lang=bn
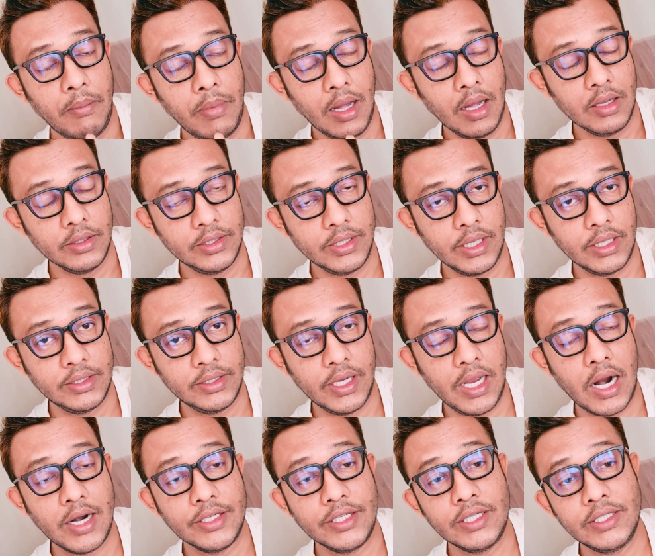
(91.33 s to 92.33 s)
বা যে
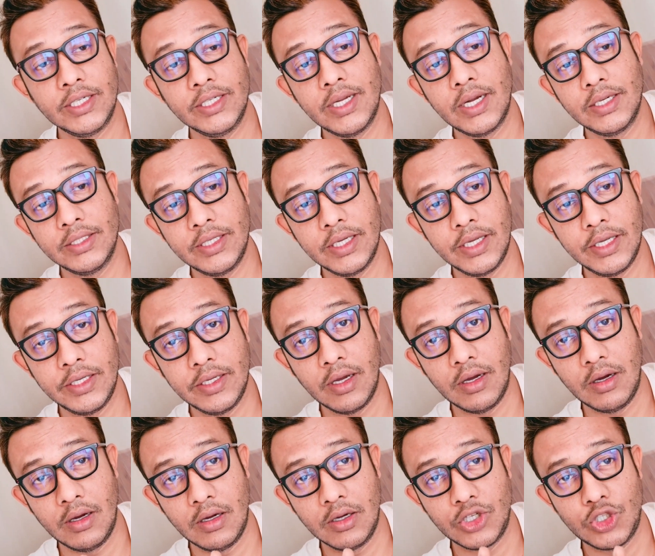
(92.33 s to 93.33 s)
যে আর্জেন্টিনার যেই
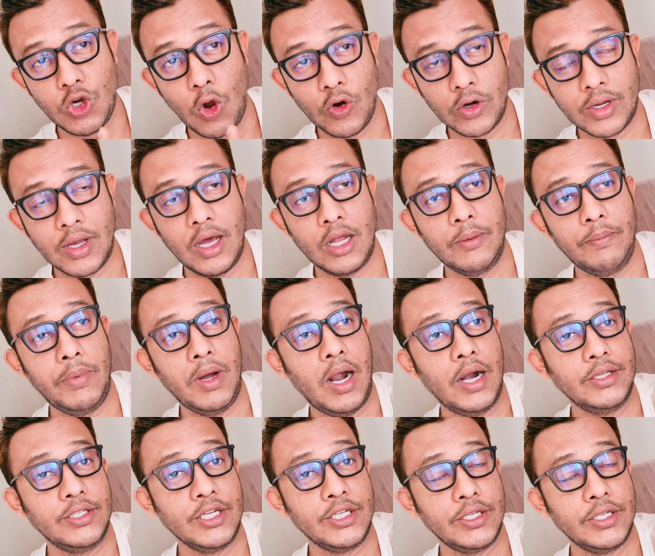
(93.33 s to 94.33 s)
সরকার বা
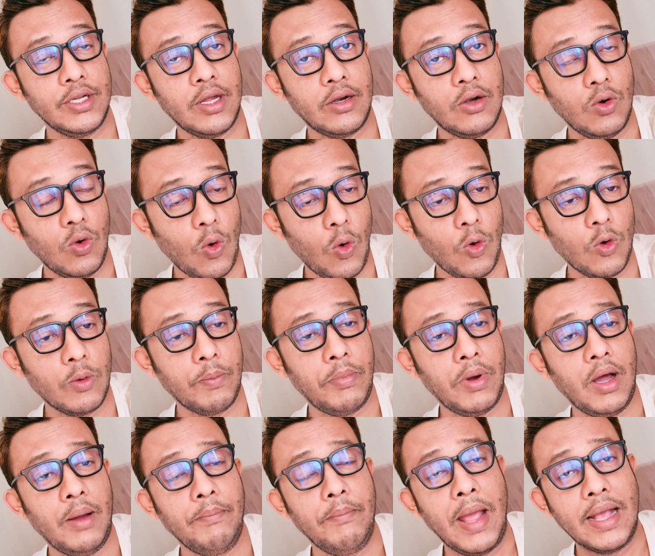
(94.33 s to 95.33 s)
আর্জেন্টিনার লোক
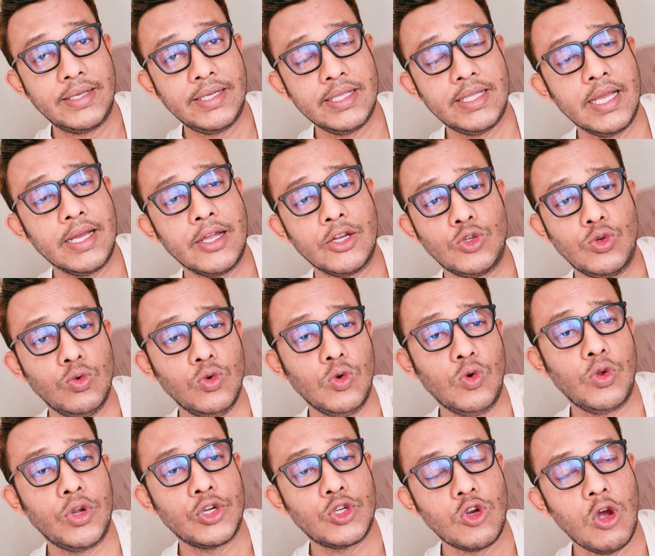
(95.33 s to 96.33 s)
বা মেসি থেকে শুরু
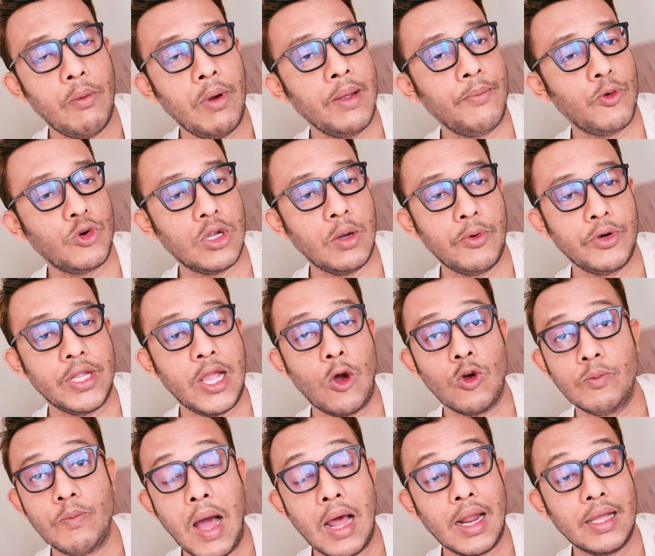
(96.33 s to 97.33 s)
করে সবাই মোটামুটি
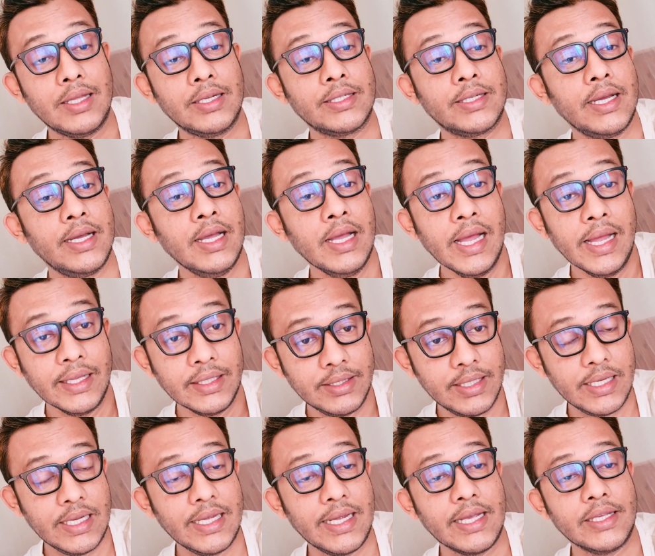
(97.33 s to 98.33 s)
এখন বাংলাদেশকে
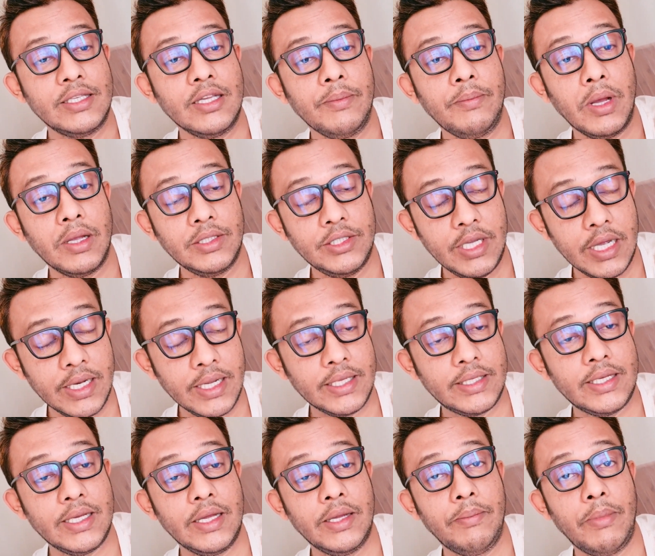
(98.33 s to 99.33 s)
চিনে গেছে বা
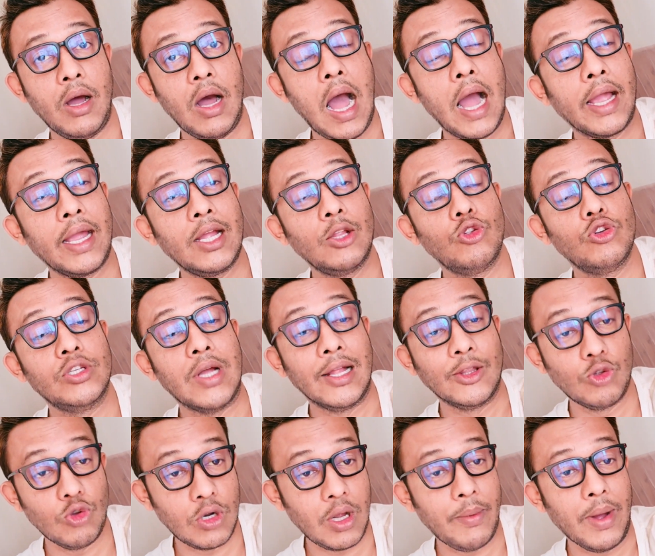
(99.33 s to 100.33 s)
জেনেছে বা আগে কিন্তু
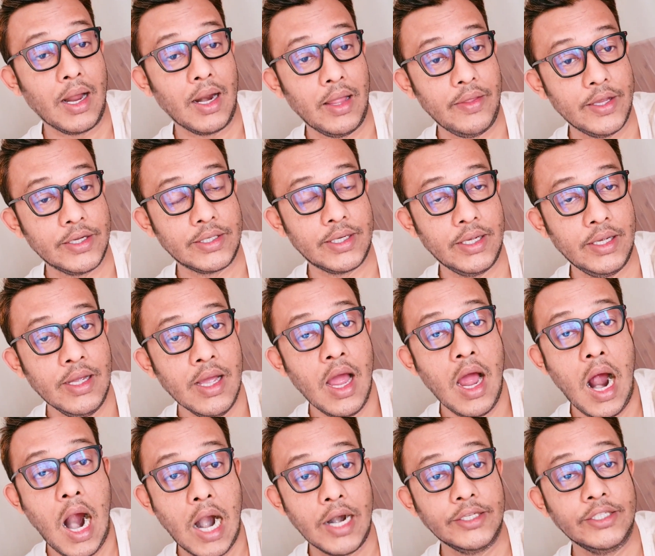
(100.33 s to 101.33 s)
জানতো না বাংলাদেশকে
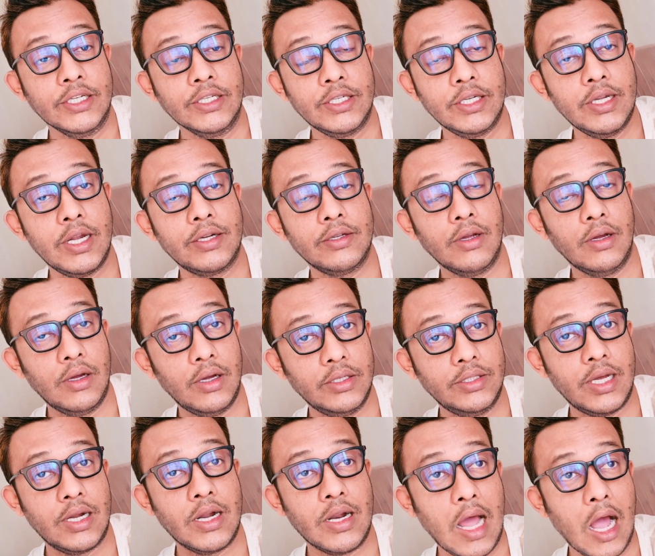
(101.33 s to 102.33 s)
আর্জেন্টিনার
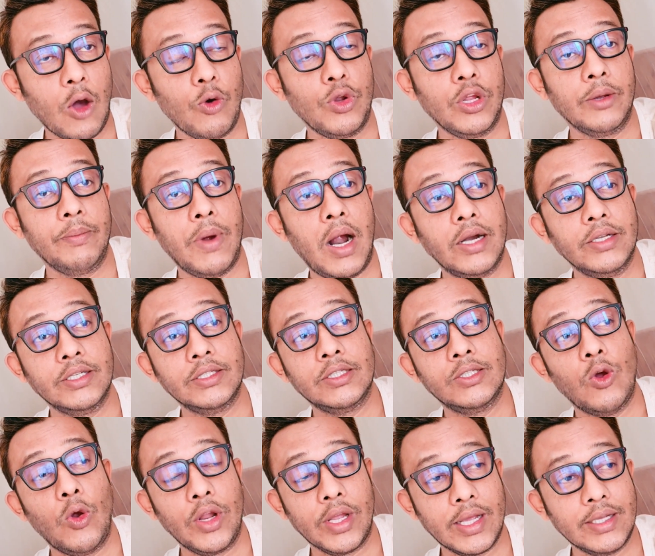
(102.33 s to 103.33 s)
যারা নাগরিক বা
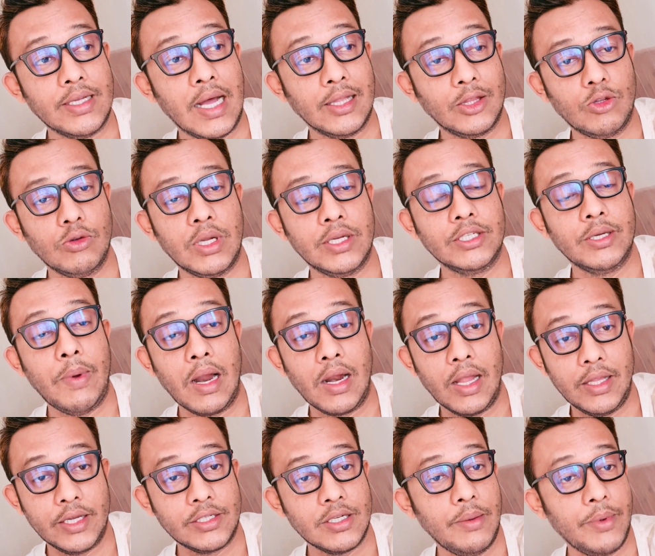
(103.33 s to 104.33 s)
আর্জেন্টিনা অনেকে জানতো না যে
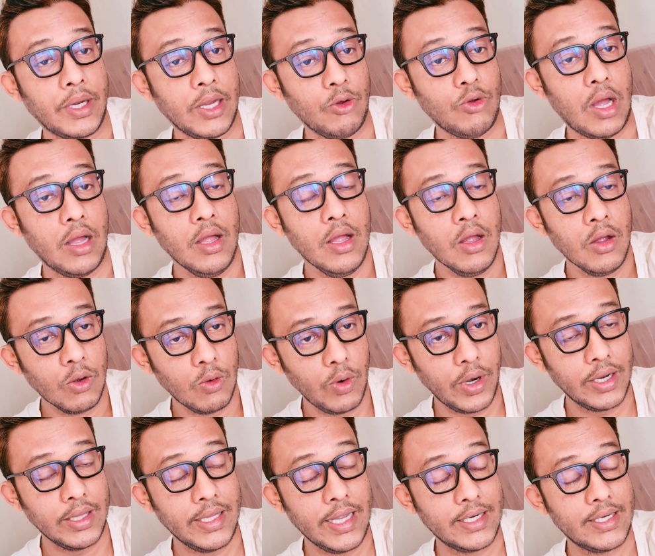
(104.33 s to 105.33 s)
বাংলাদেশ নামে কেউ
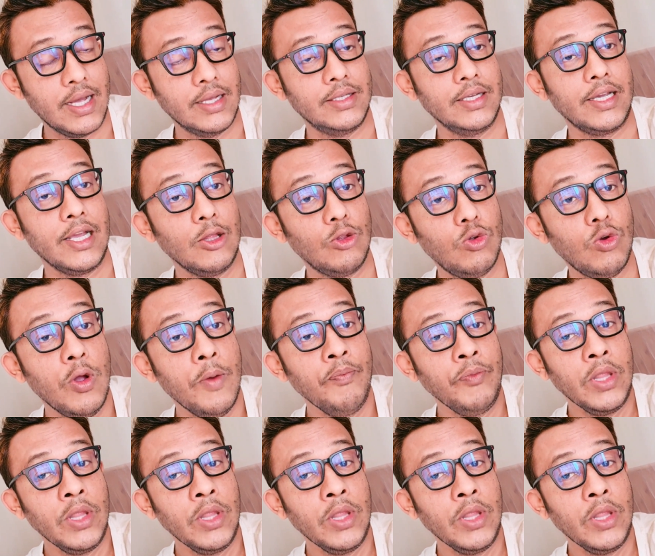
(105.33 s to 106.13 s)
কোনো একটা দেশ আছে কিন্তু